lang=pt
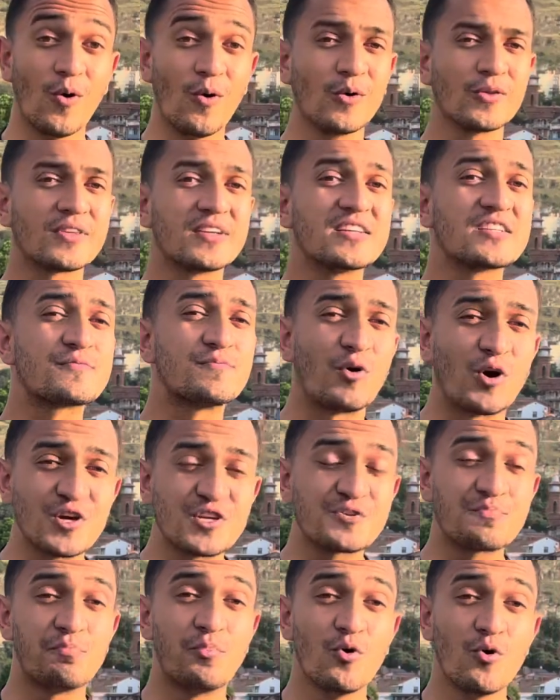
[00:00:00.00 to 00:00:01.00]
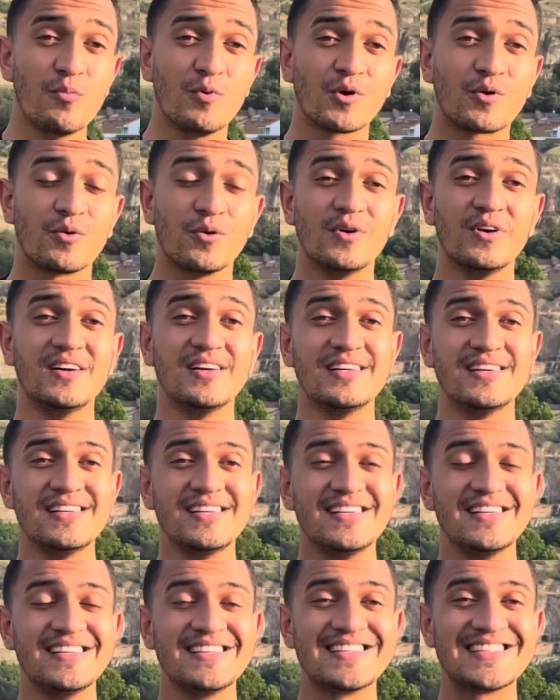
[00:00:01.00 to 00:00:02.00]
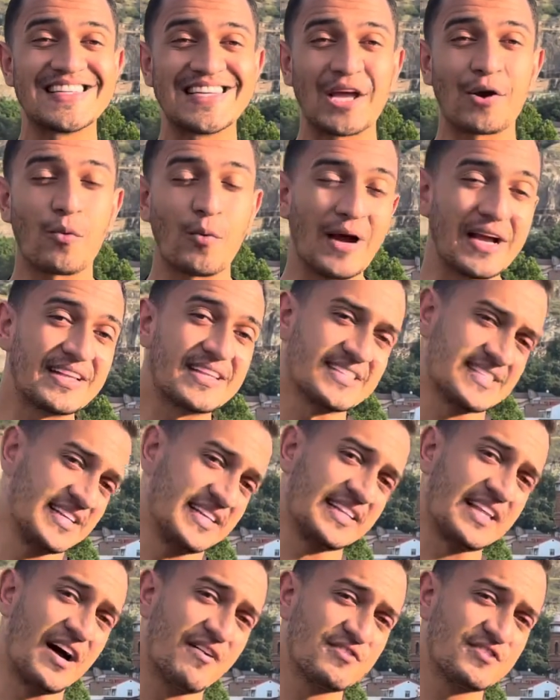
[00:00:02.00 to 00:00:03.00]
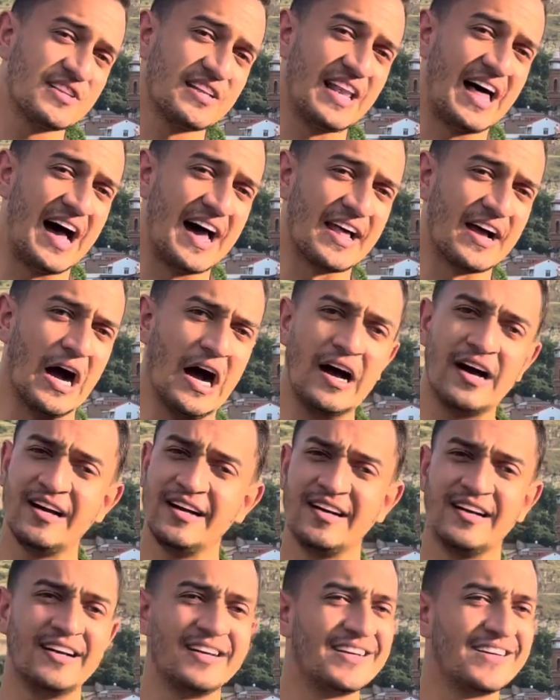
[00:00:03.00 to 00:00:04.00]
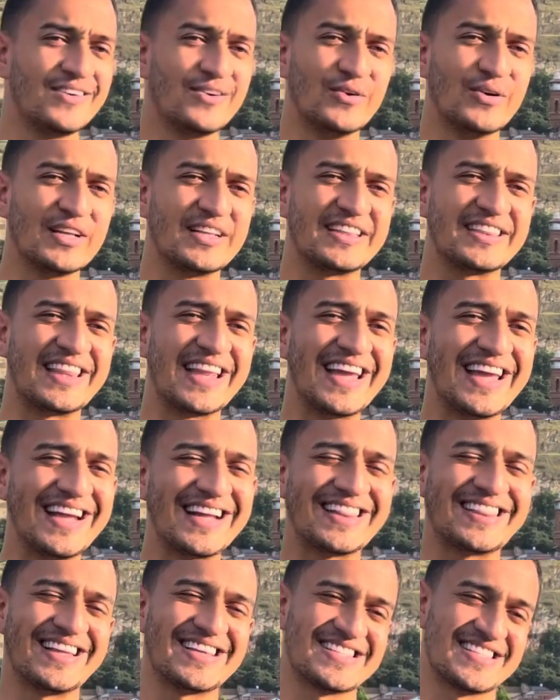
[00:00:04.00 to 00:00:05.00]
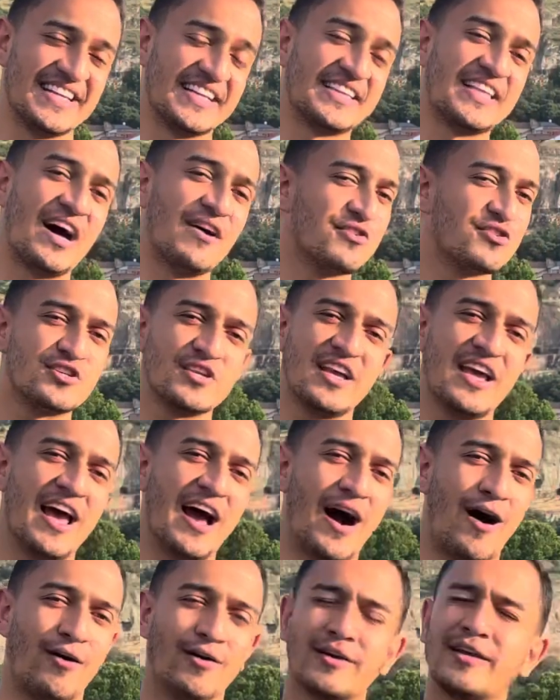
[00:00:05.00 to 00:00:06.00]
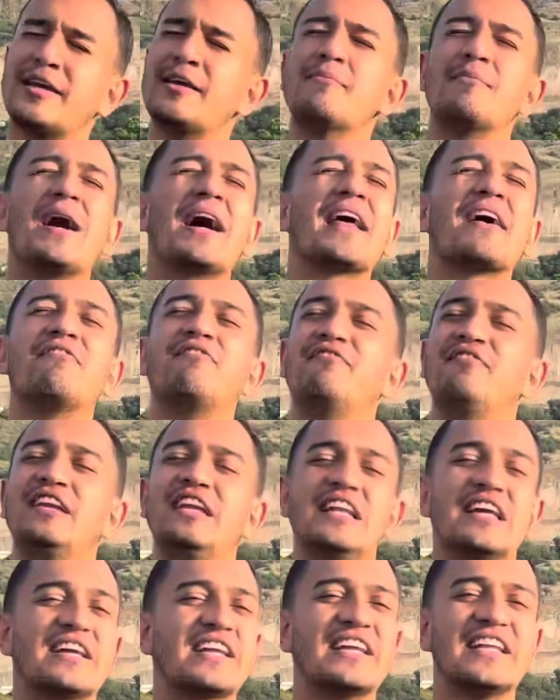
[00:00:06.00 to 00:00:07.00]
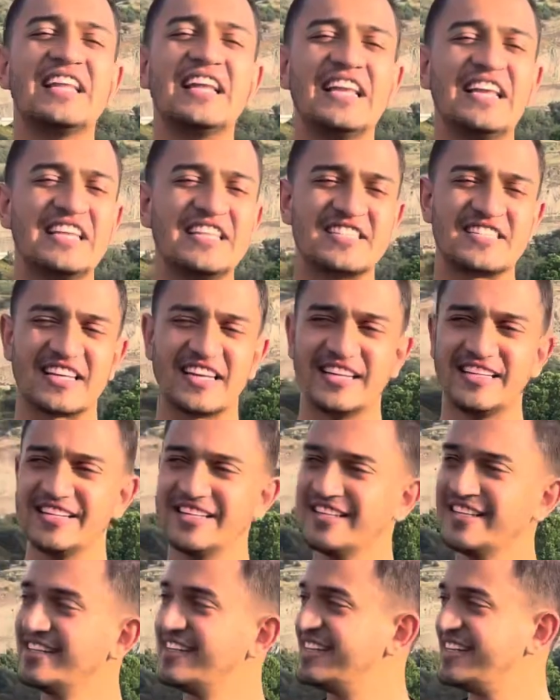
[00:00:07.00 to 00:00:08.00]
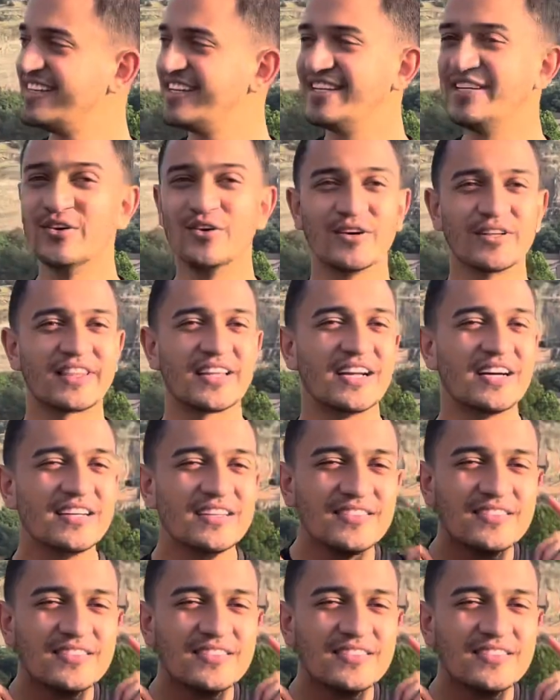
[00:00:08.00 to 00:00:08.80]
transporte público. 50 centavos de Lara, 80 centavos de real. Que maravilha, que delícia. E outra,